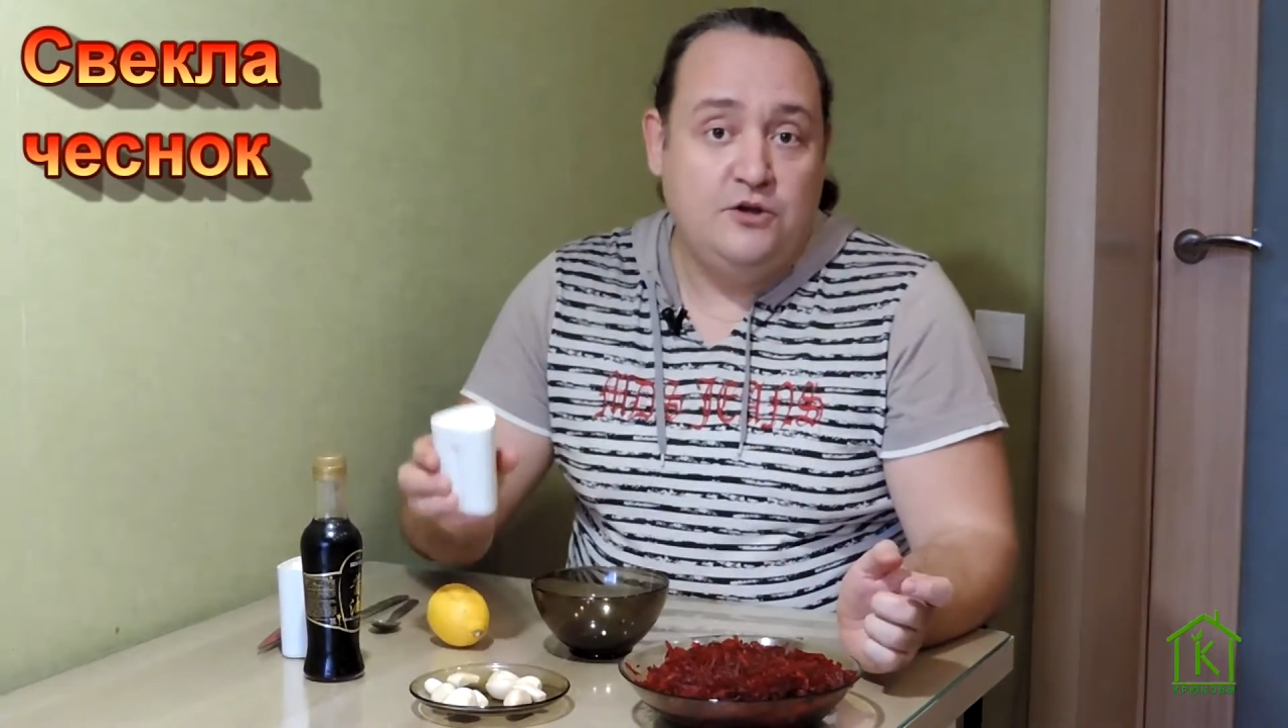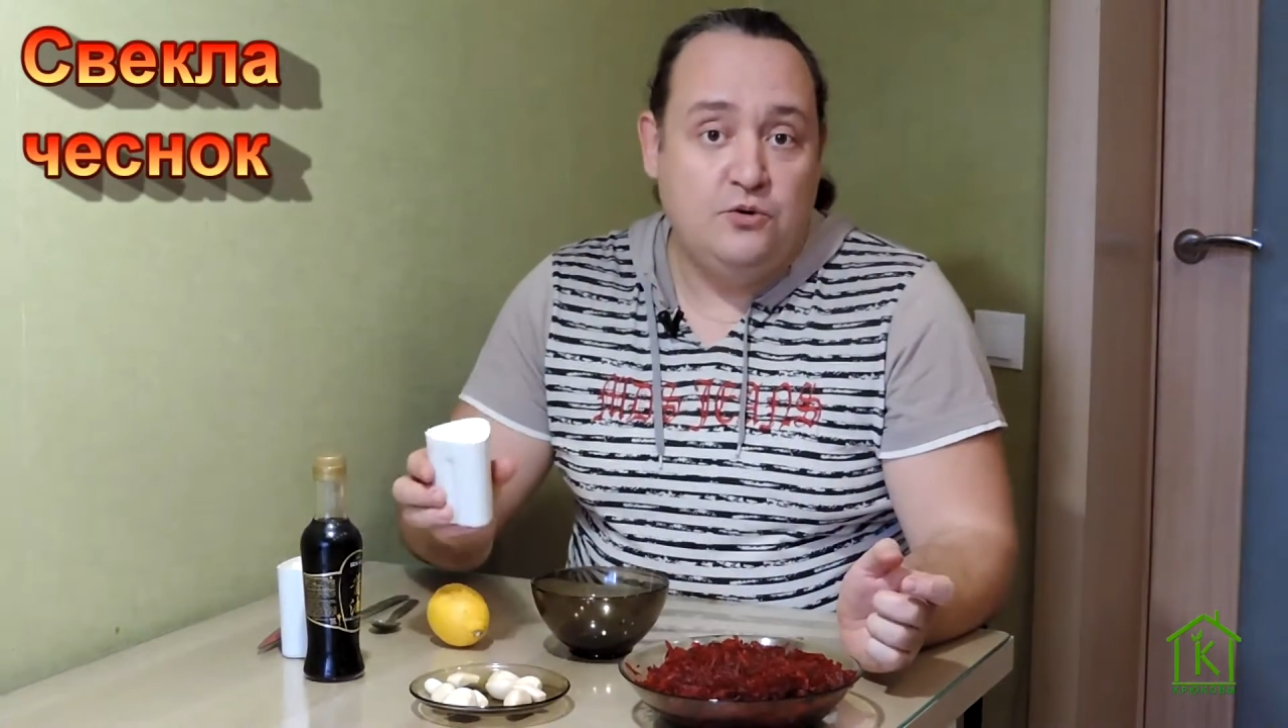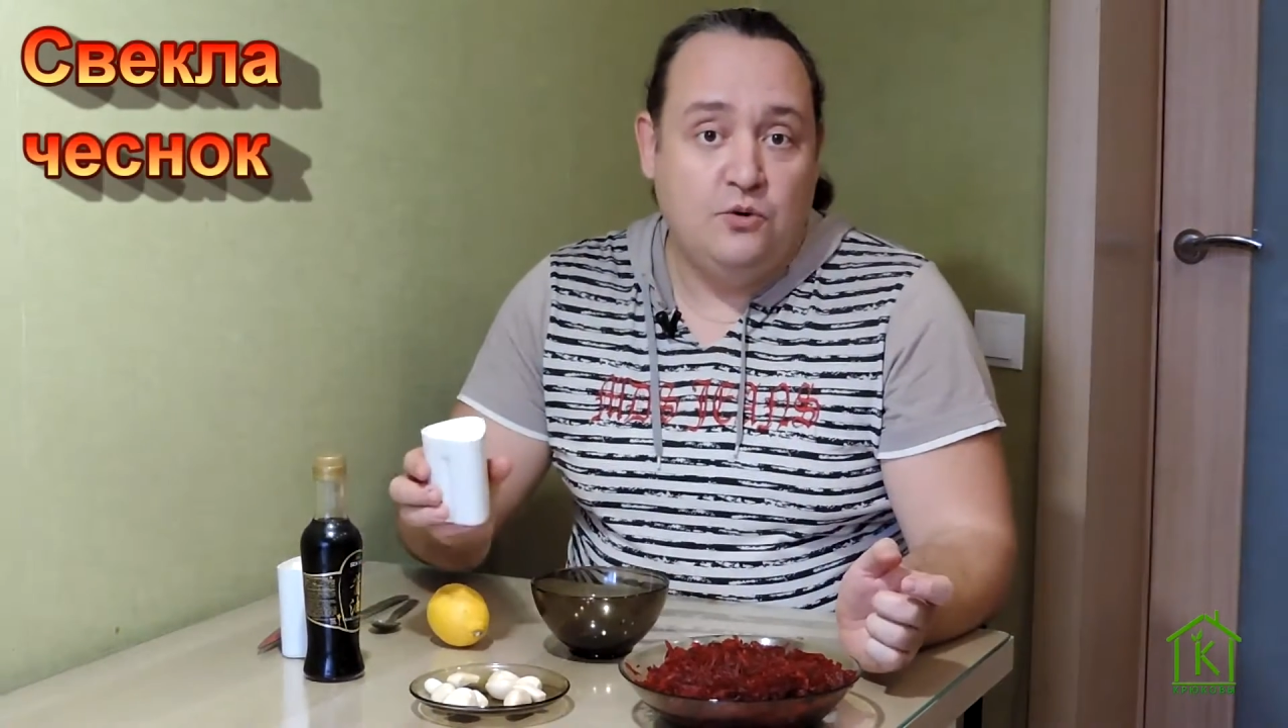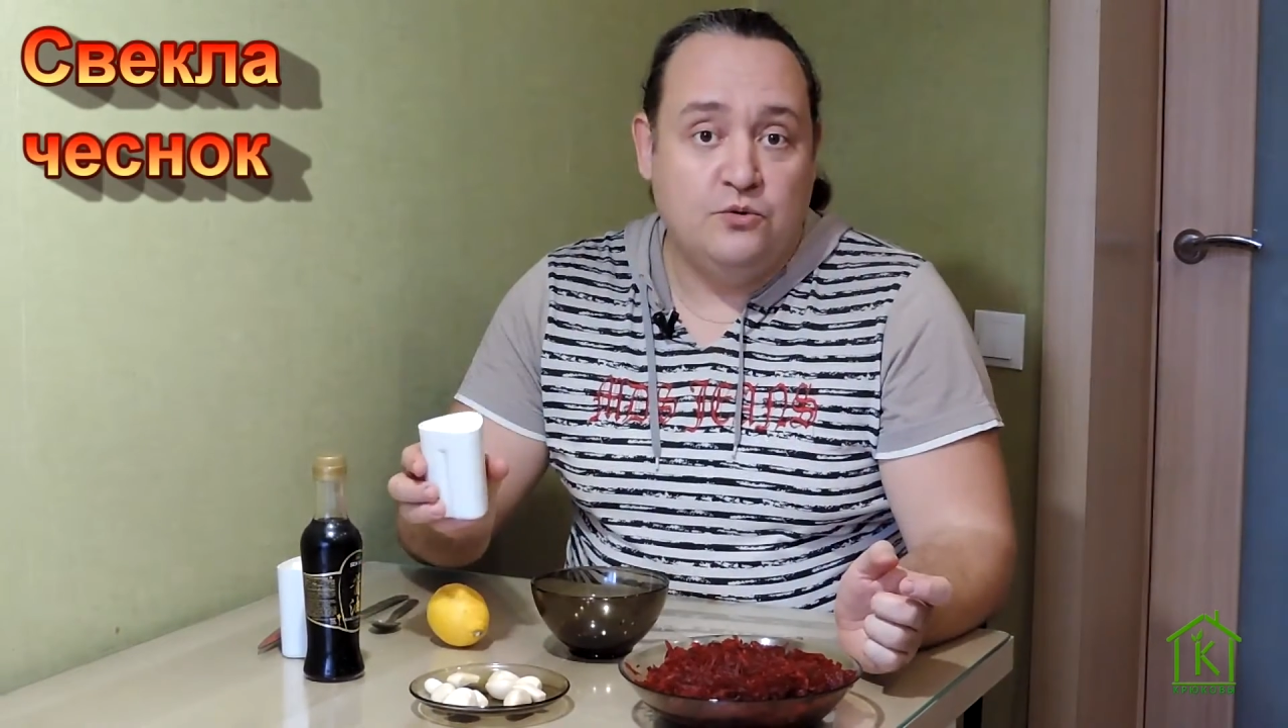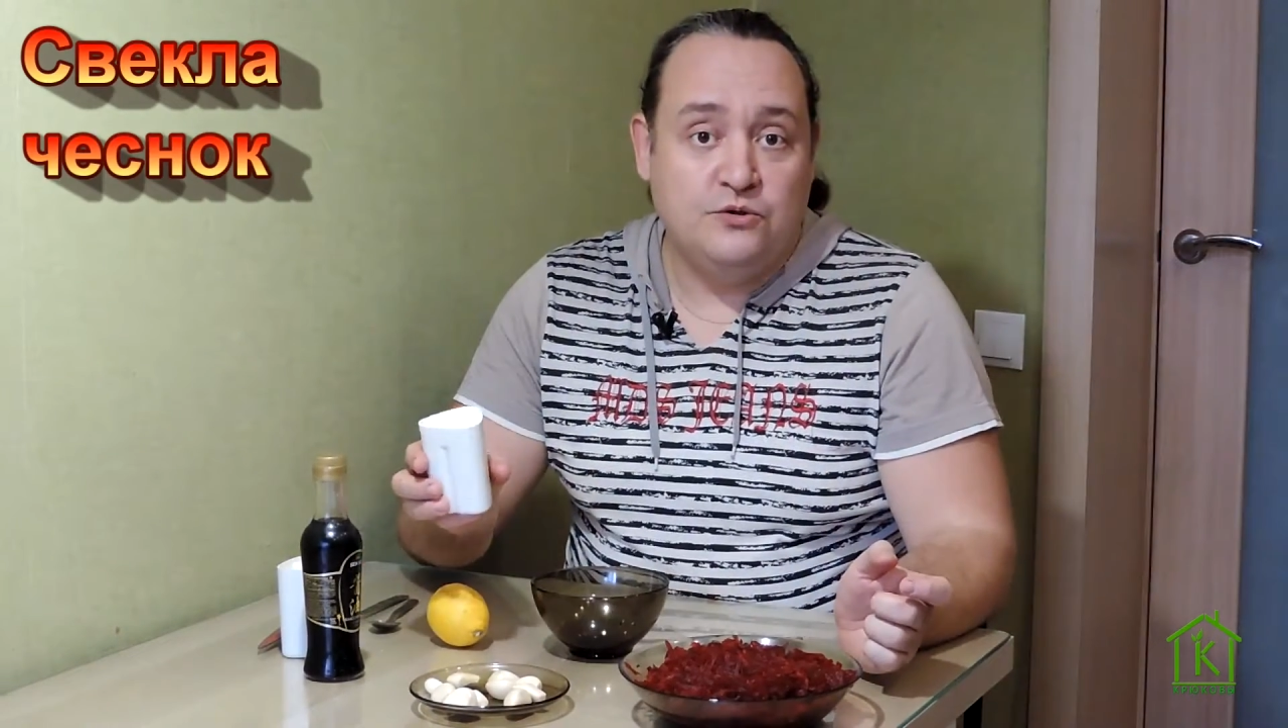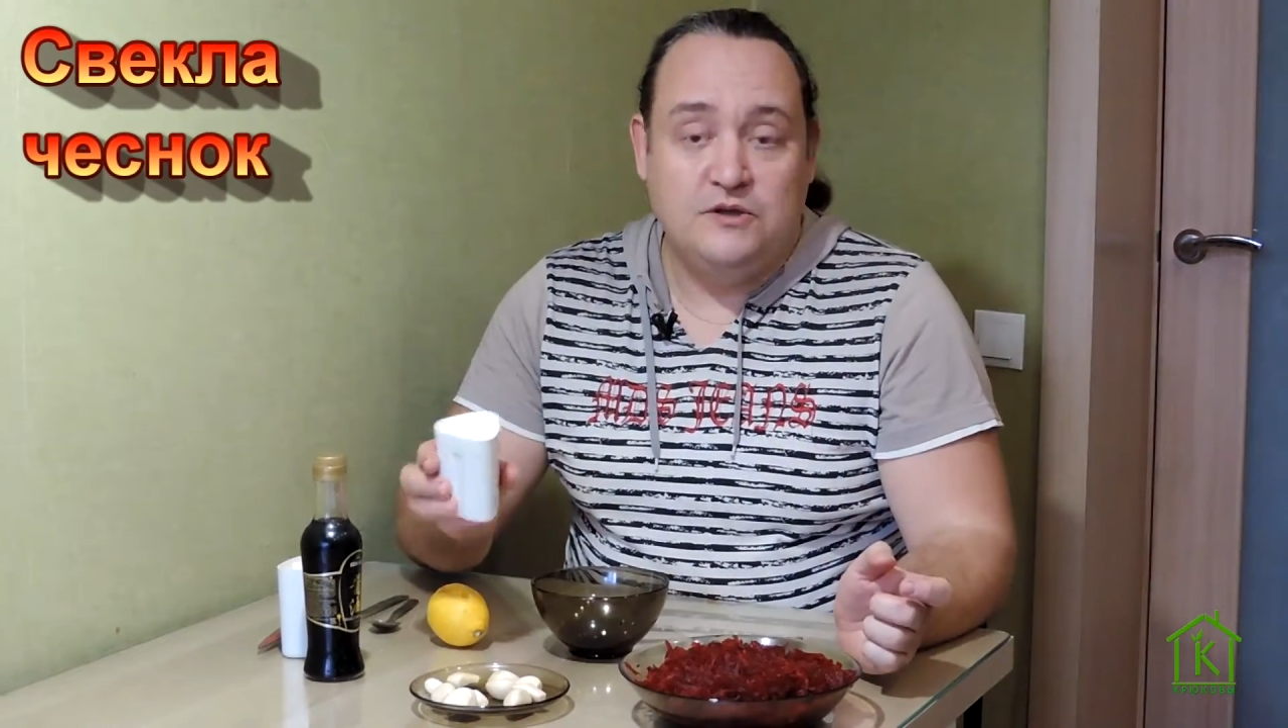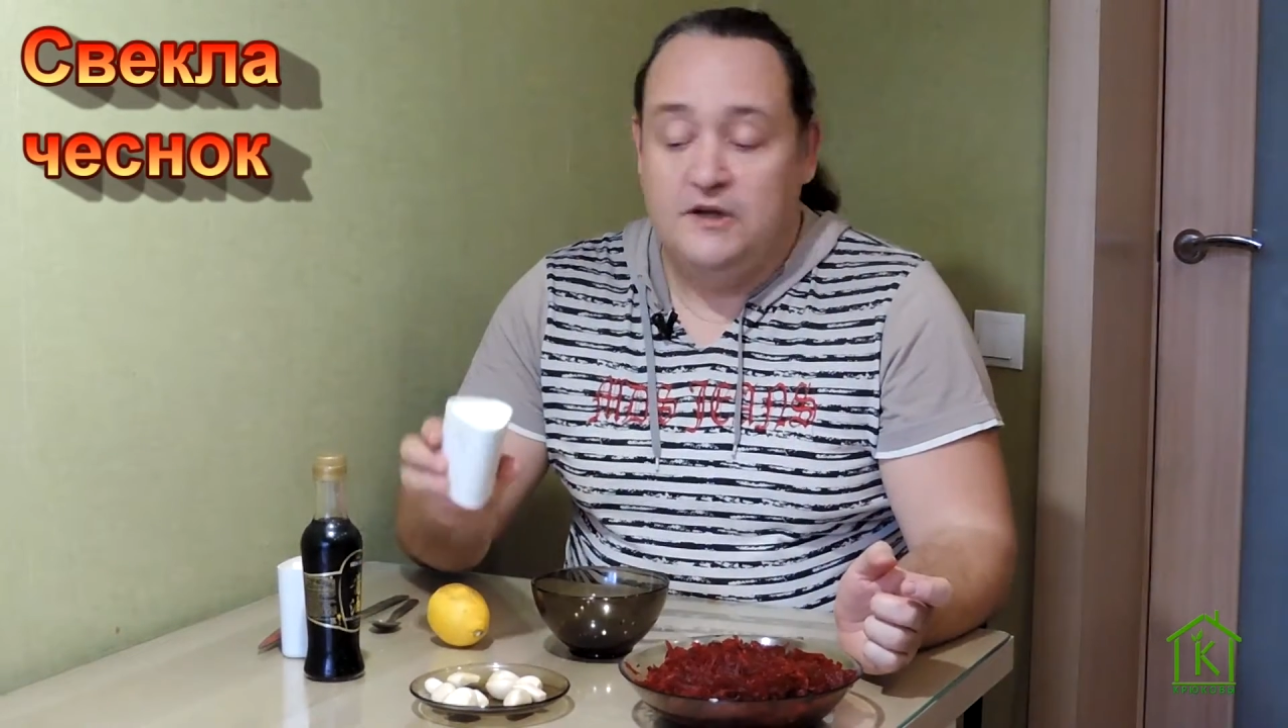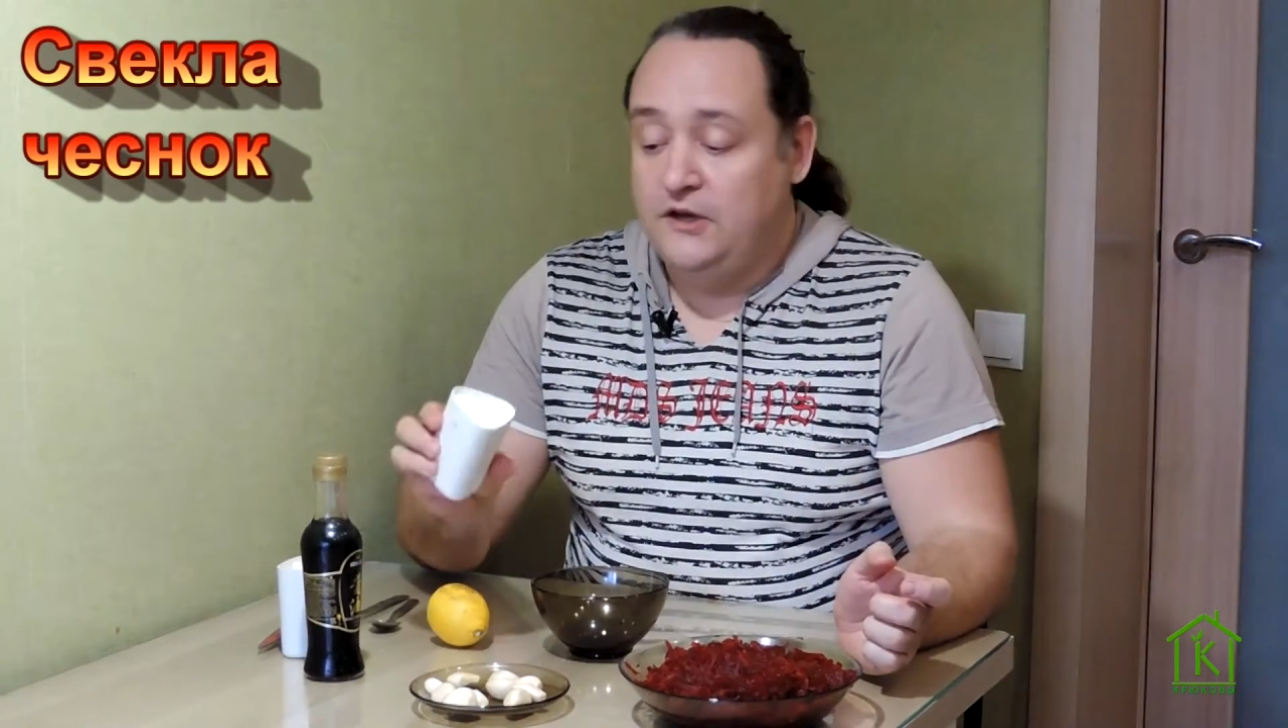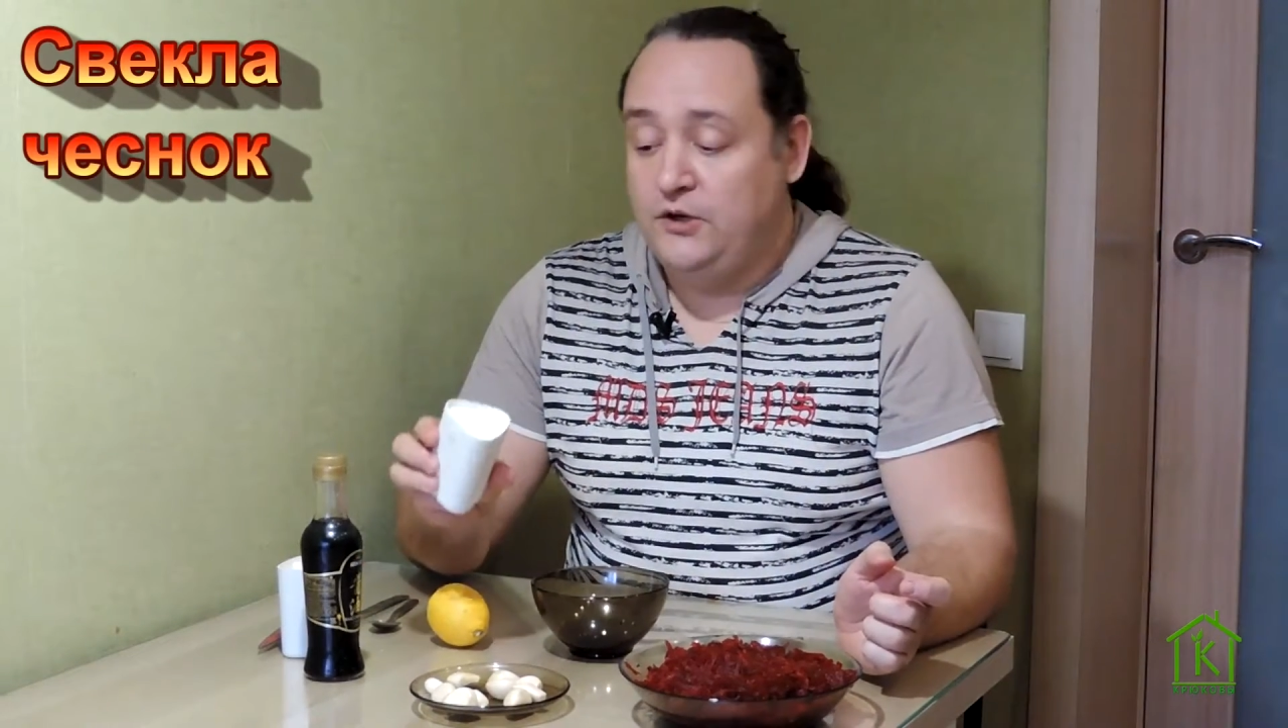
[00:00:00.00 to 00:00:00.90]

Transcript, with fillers: йогурт,